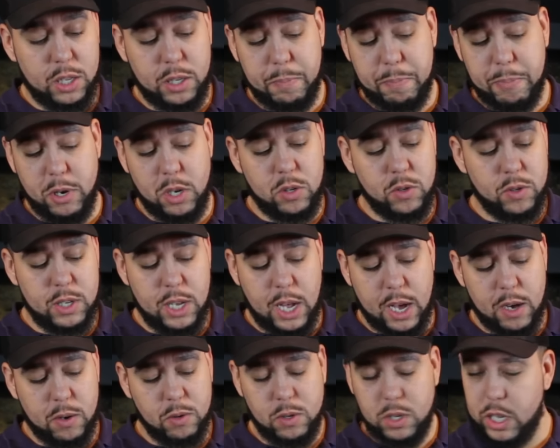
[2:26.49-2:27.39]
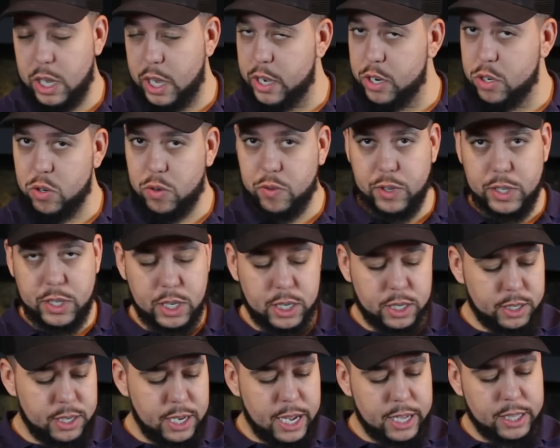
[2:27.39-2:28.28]
Você pode usar o queijo que você
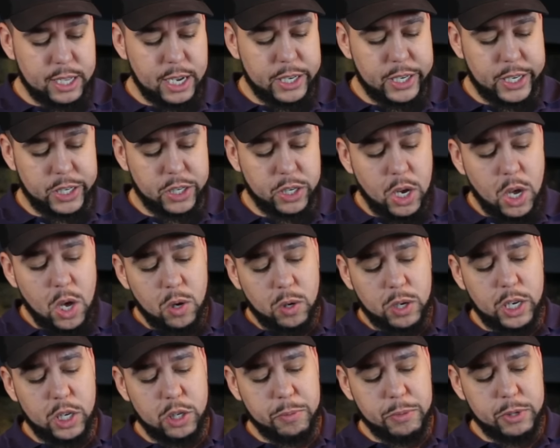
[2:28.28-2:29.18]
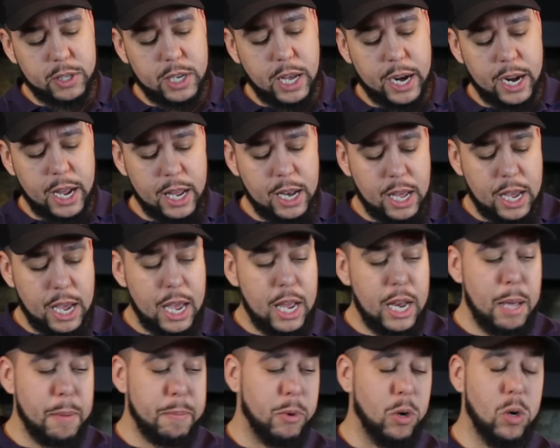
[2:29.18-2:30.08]
quiser, tá, gente? O queijo mussarela,
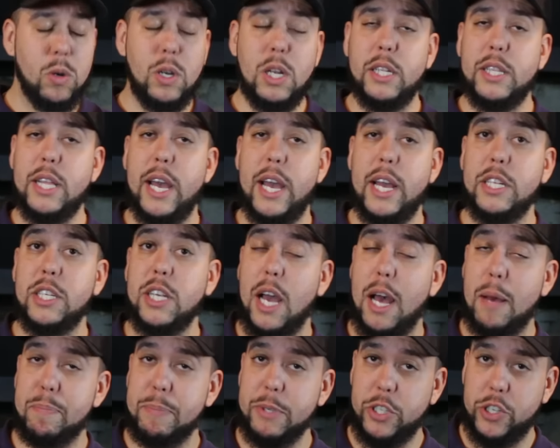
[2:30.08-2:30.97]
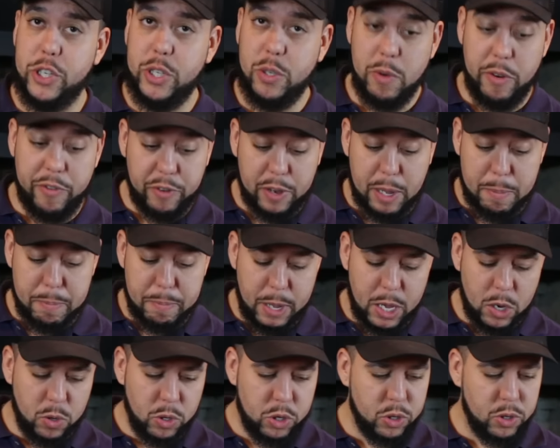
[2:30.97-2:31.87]
ele é bom, ele derrete rapidinho, ele fica
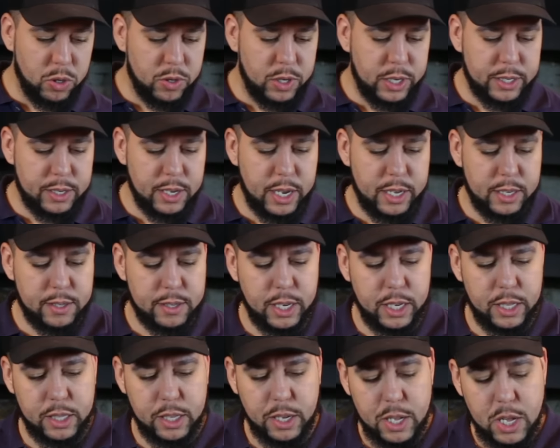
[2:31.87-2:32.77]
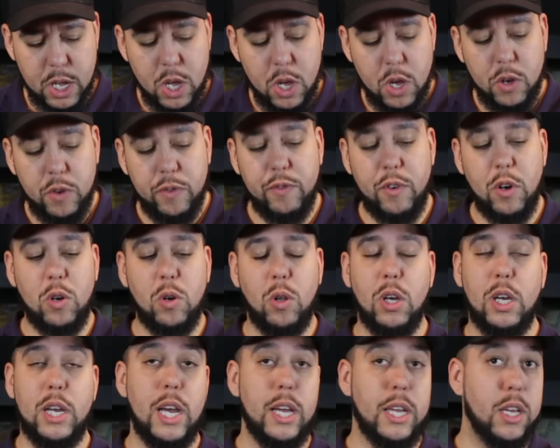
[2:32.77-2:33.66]
bem gostoso nessa receita. Vou
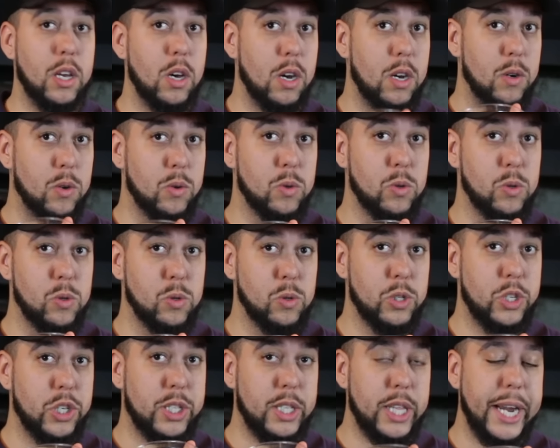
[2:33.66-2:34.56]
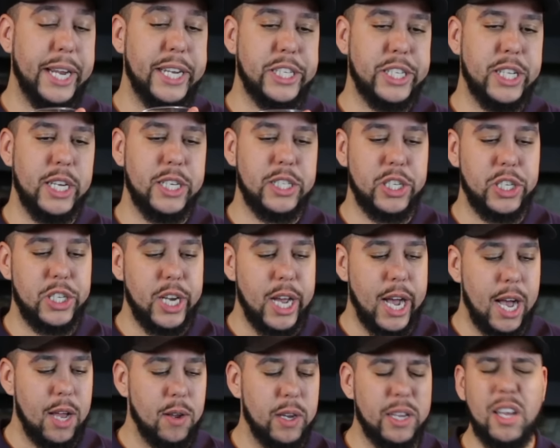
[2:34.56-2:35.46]
colocar aqui, ó, os três dentes de
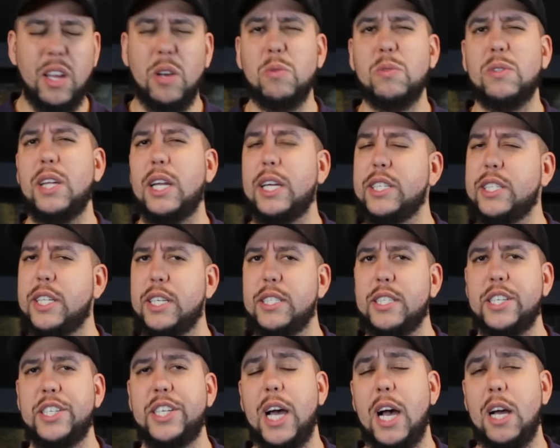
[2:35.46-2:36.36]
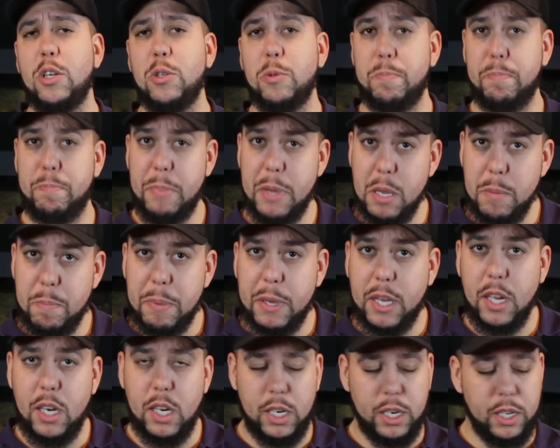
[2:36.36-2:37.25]
alho. Aqui eram três dentes de alho bem
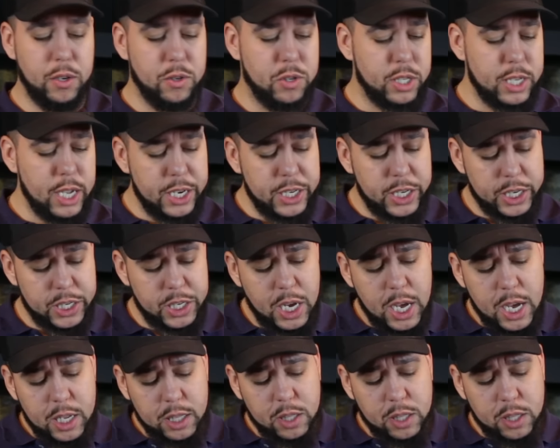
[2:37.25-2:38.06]
pequenininhos, tá, gente?